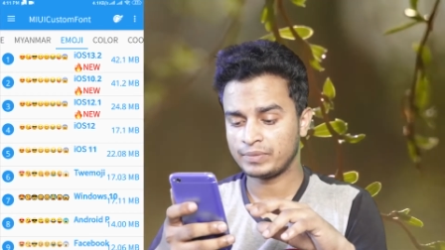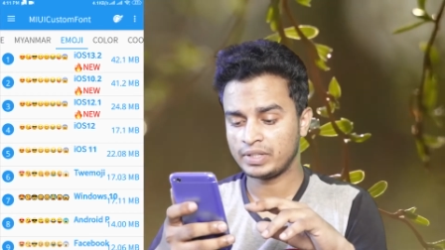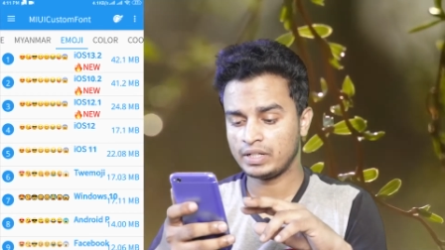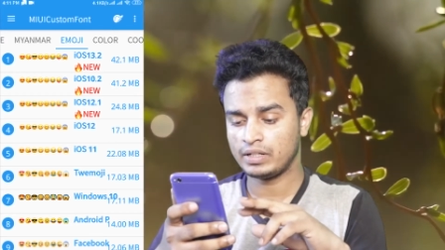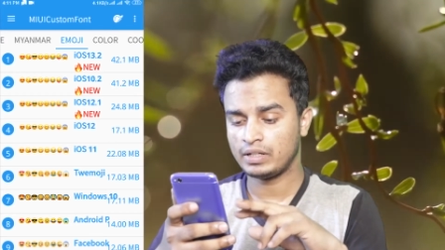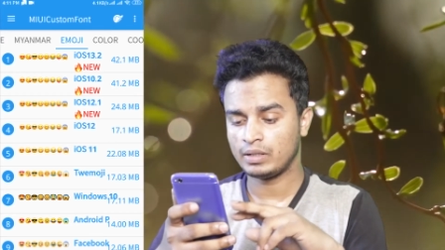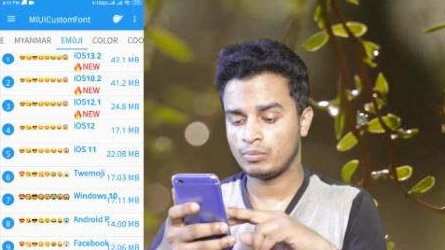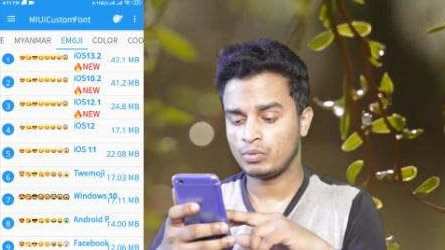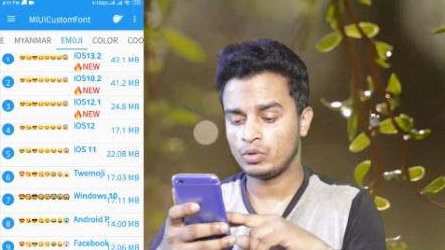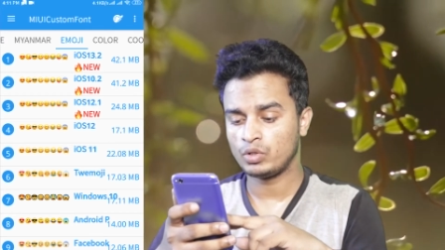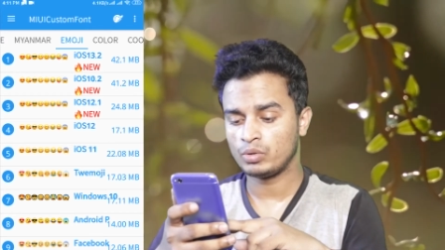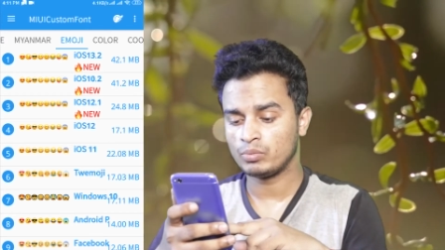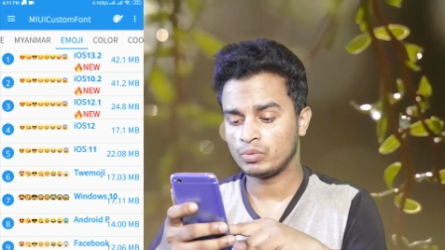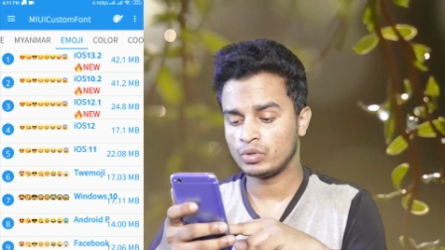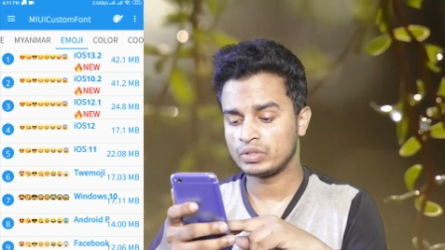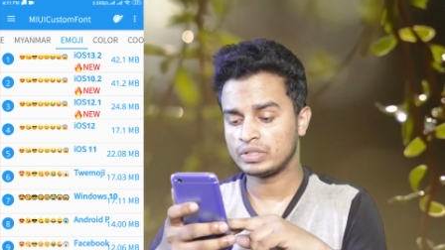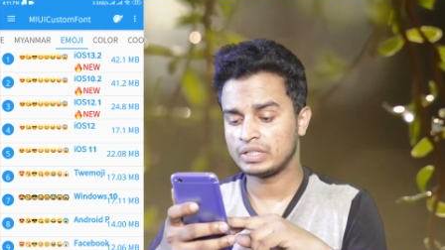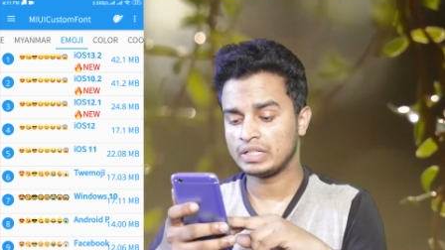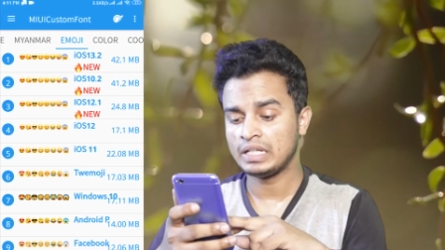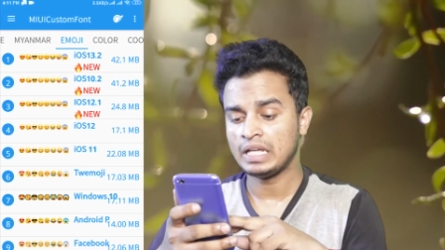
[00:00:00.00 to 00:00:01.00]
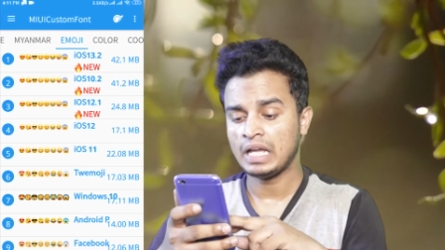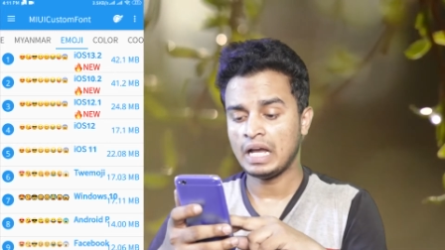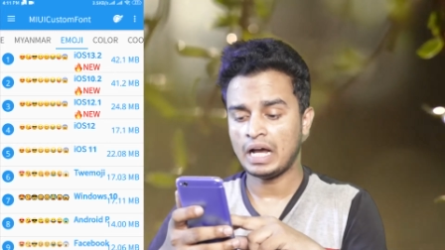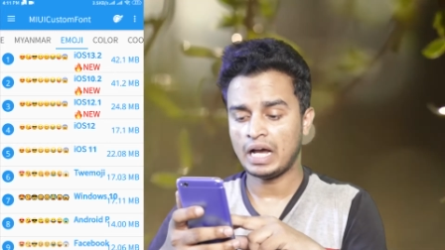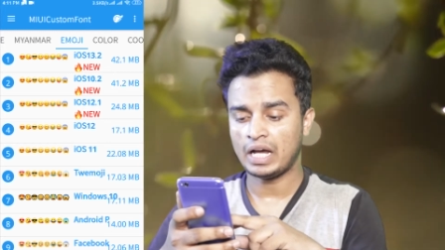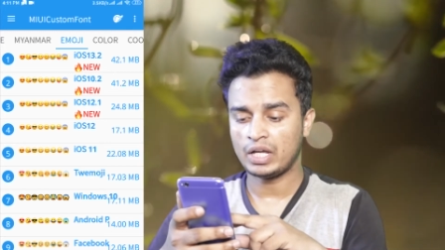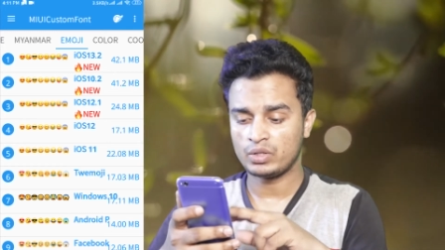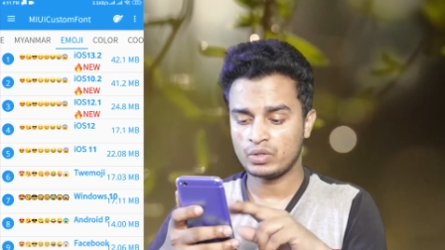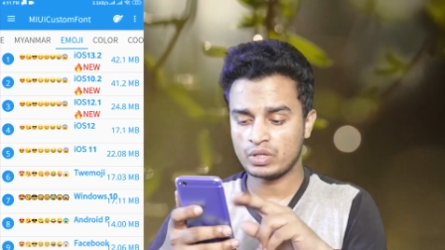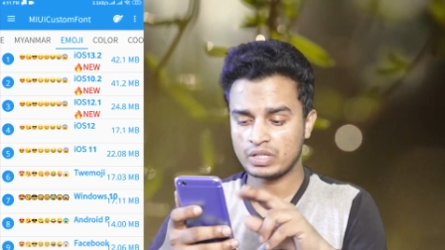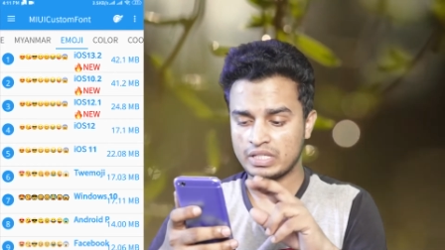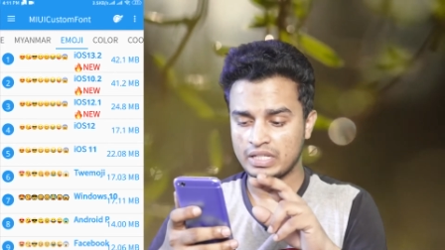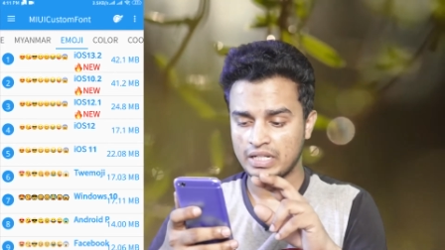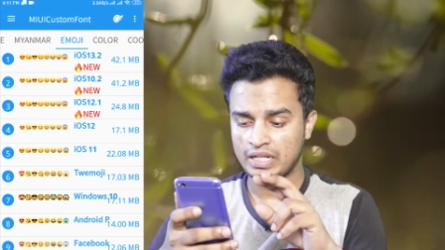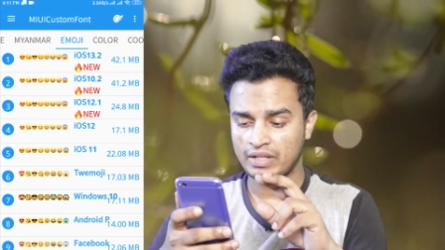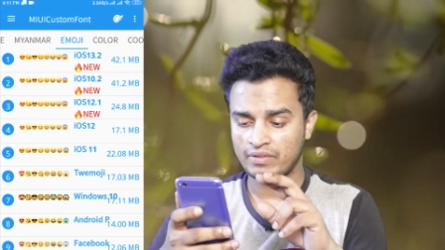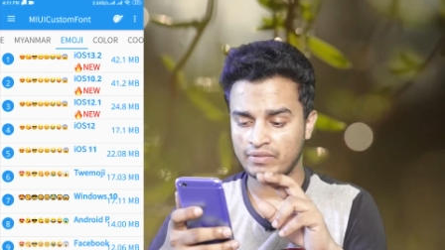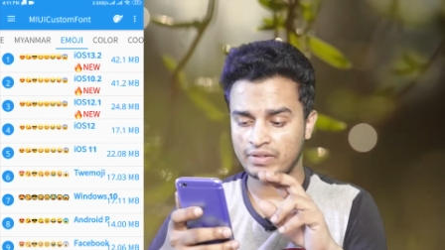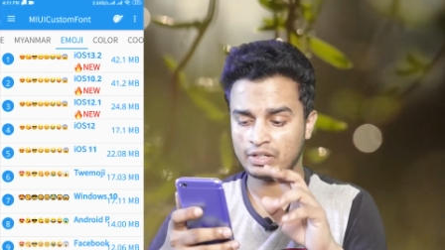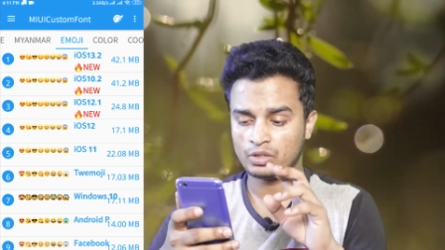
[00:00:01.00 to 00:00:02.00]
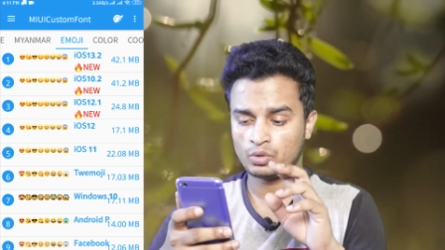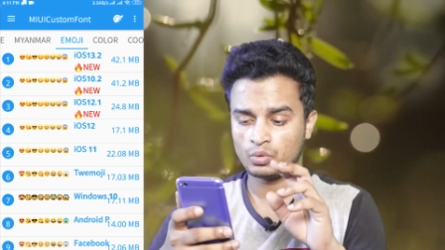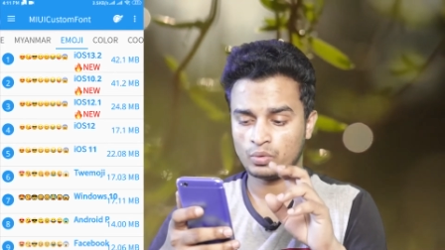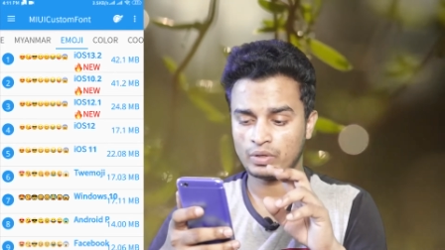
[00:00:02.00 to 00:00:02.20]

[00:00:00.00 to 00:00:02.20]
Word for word: टी डब्ल्यू इमोजी आई ओ एस इलेवन